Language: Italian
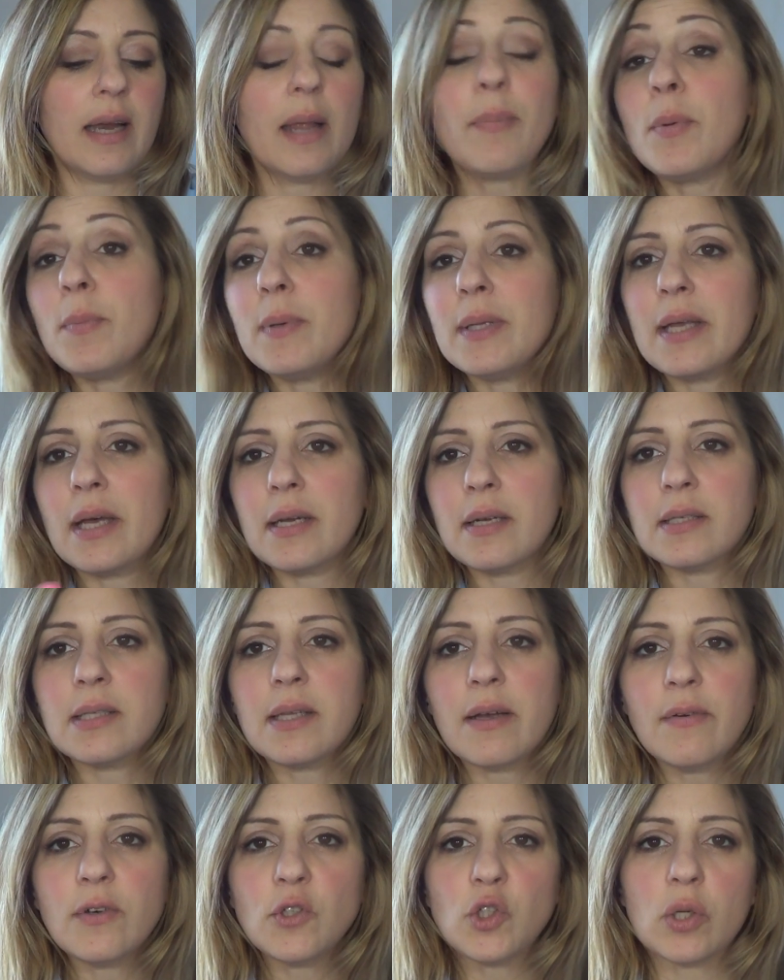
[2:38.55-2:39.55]
la proprietaria
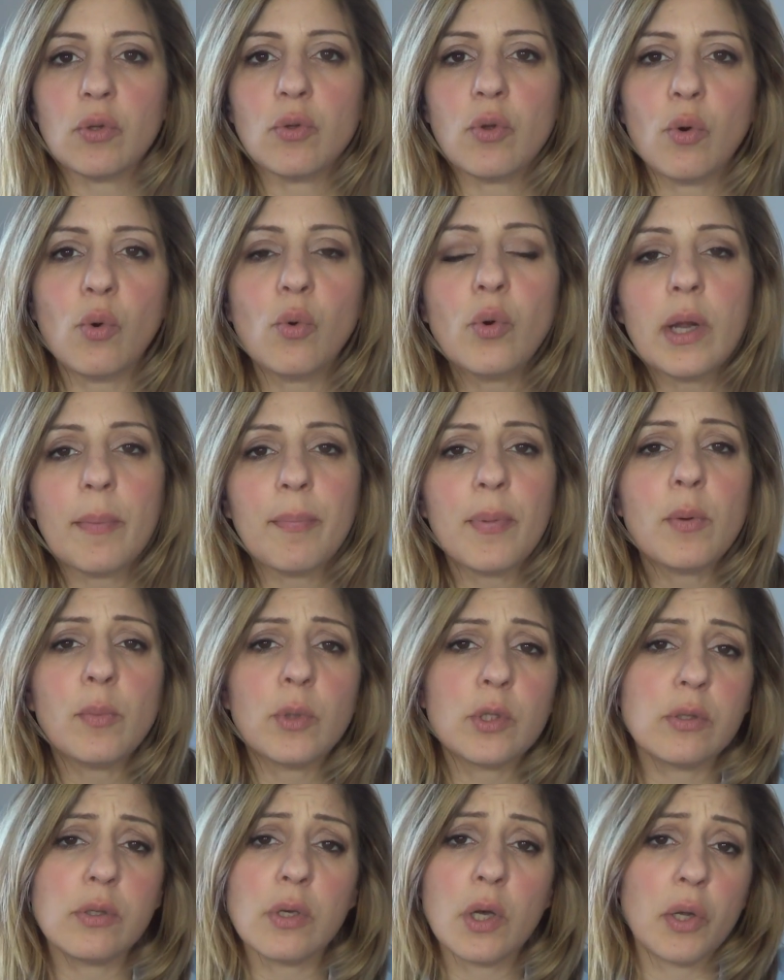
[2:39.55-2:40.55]
stava facendo una
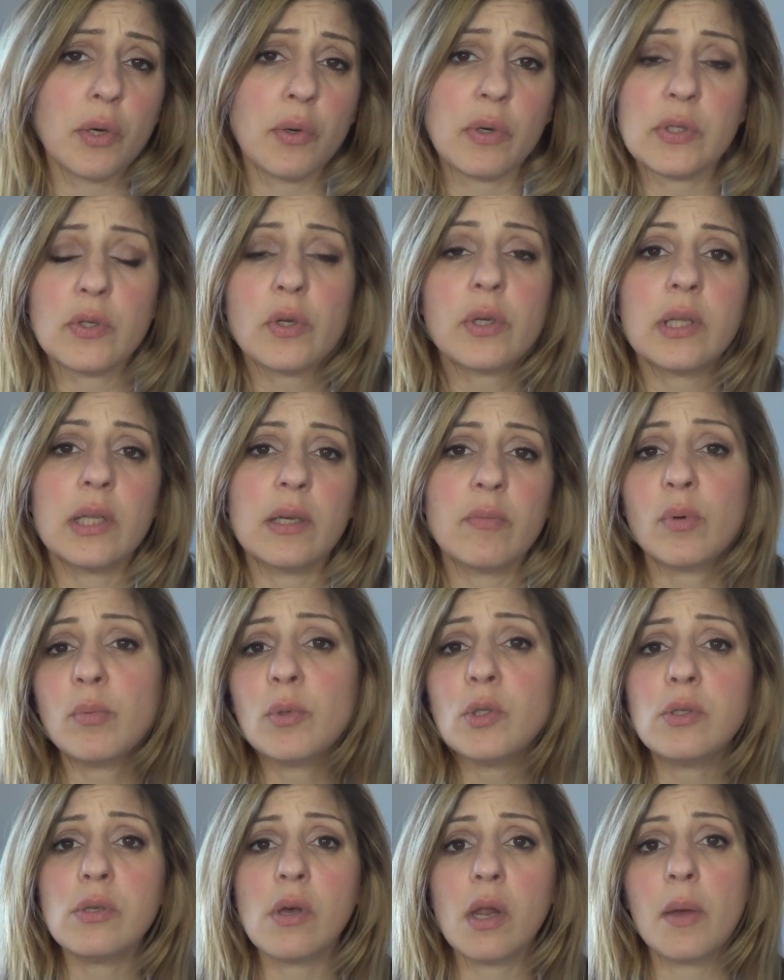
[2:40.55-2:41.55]
promozione, una sorta di
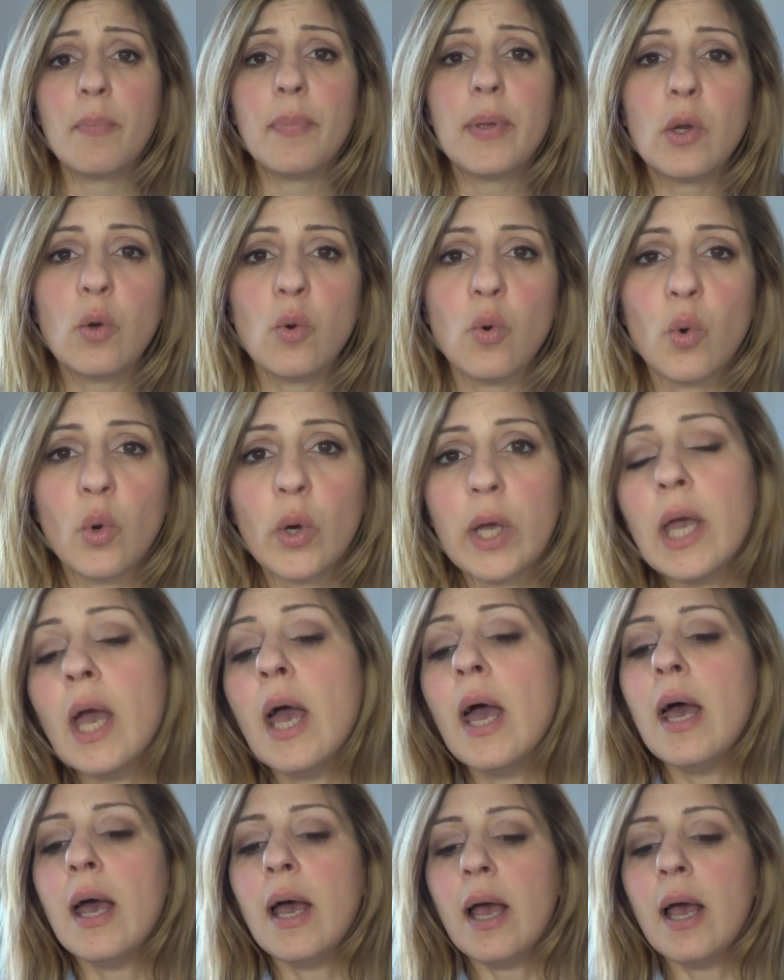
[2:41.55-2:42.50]
promozione per cui